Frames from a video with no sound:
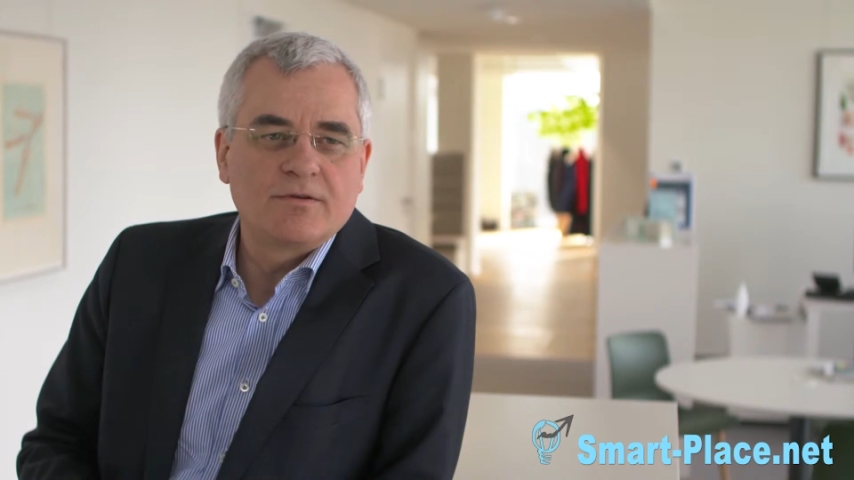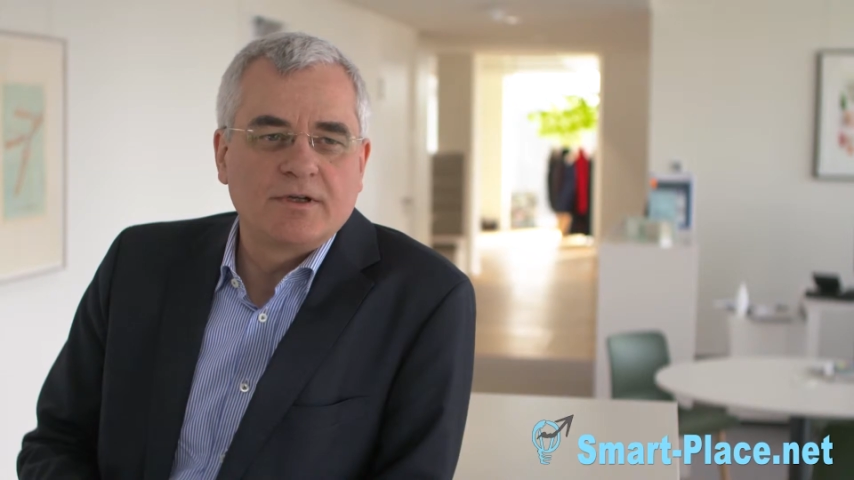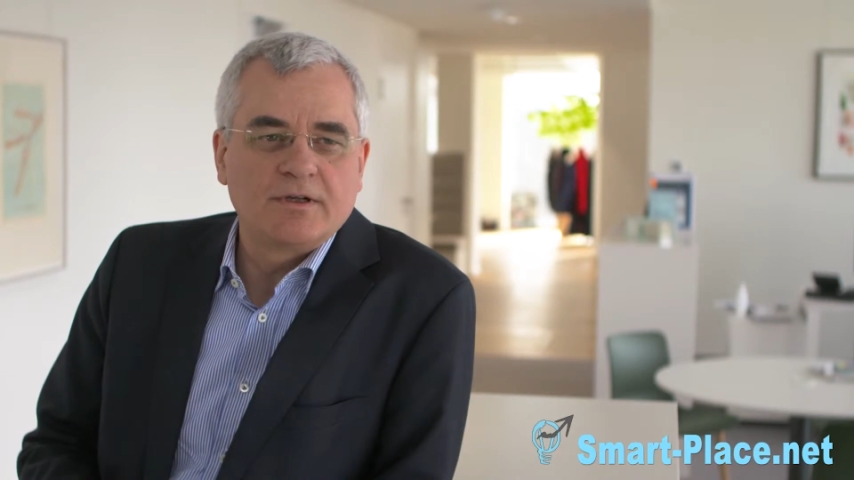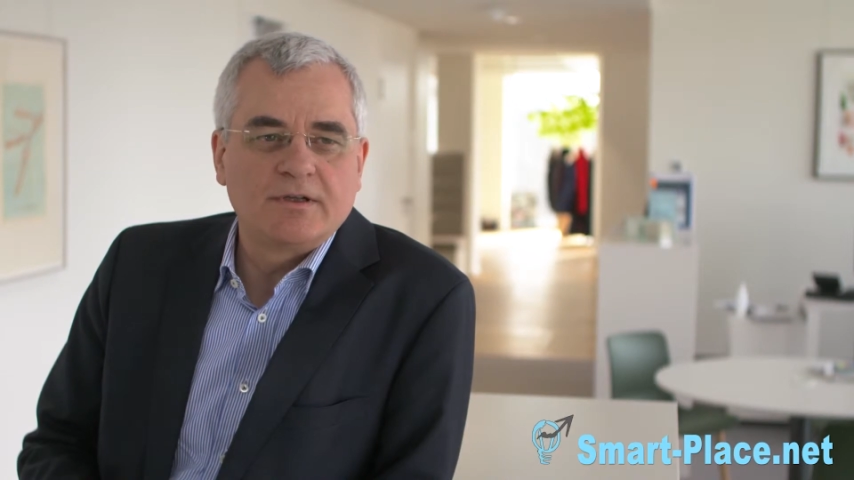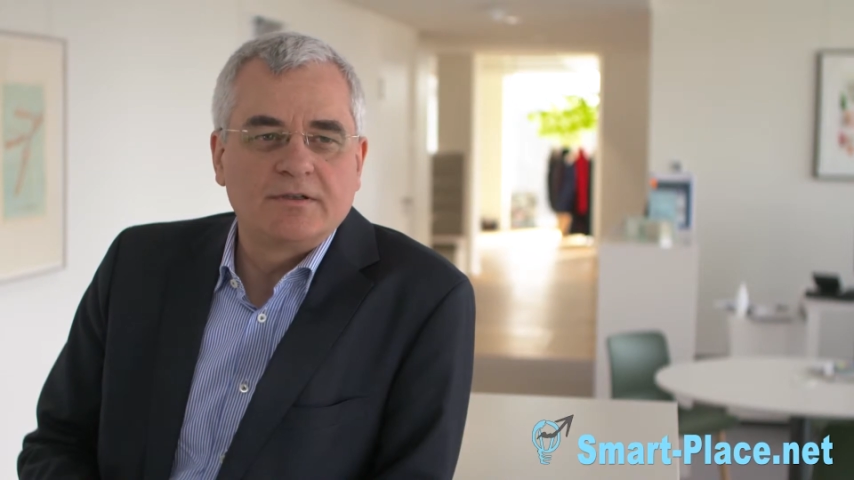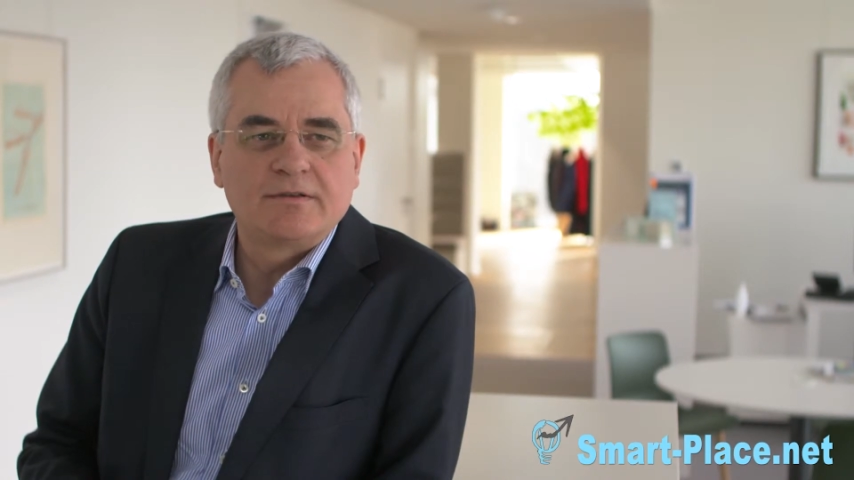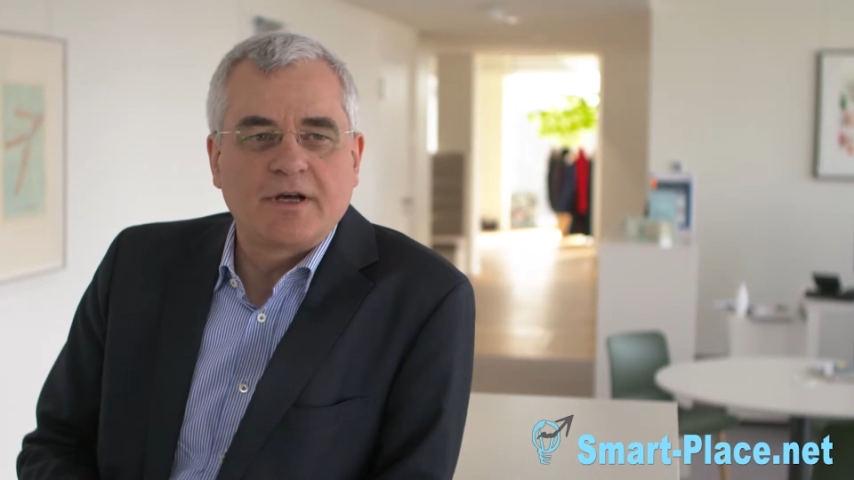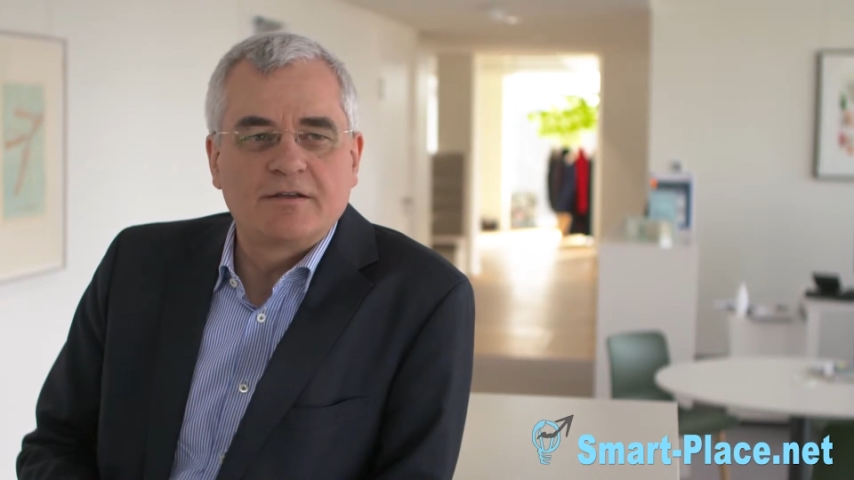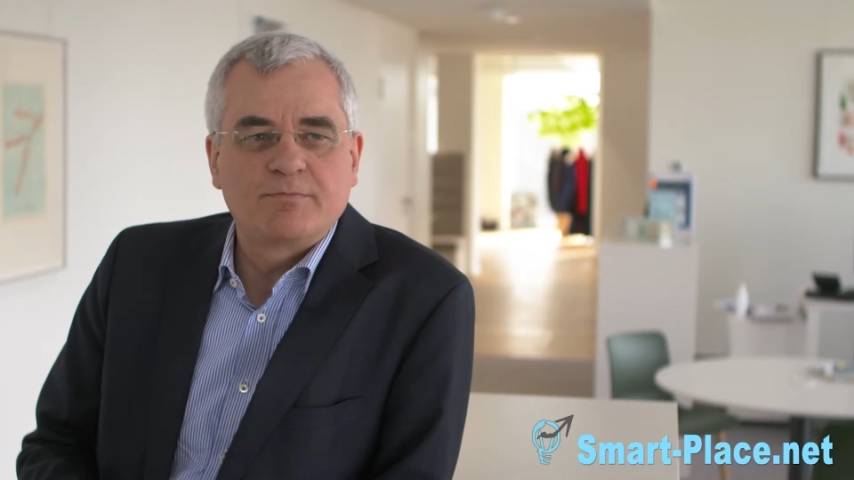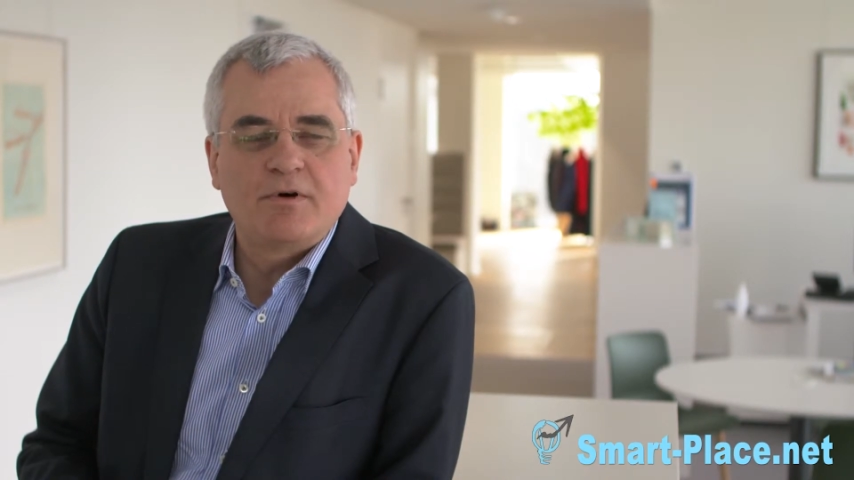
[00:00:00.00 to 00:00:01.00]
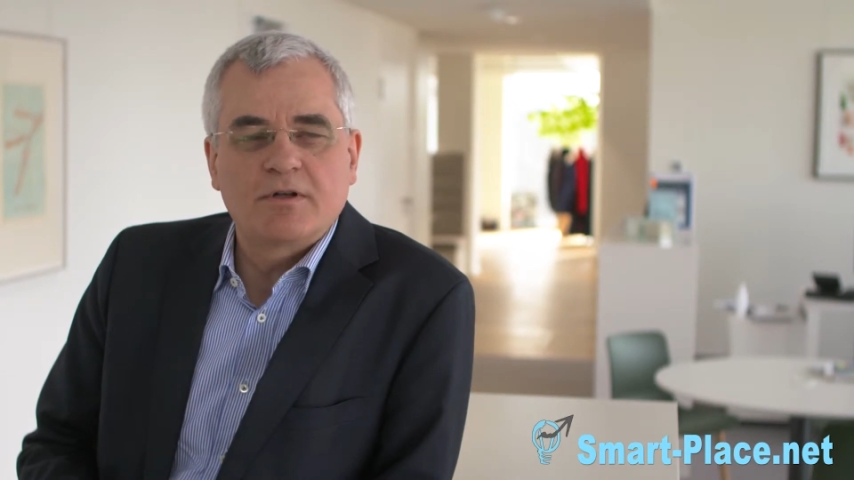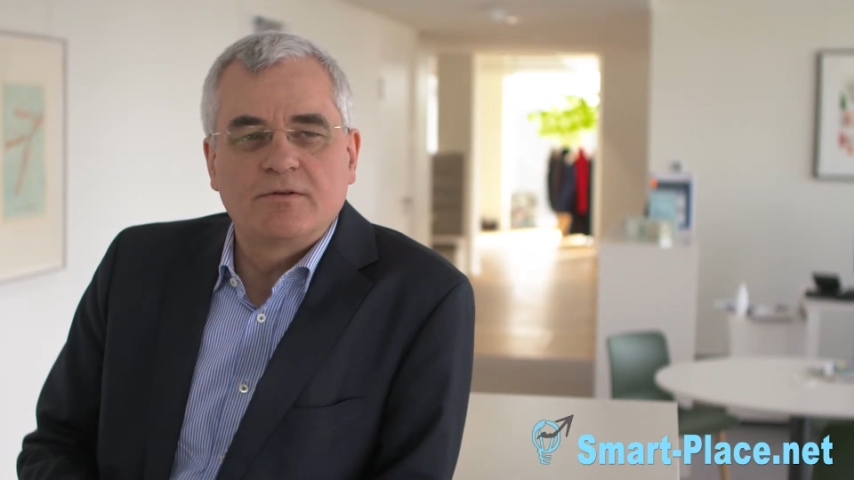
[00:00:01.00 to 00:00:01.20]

oder Transport,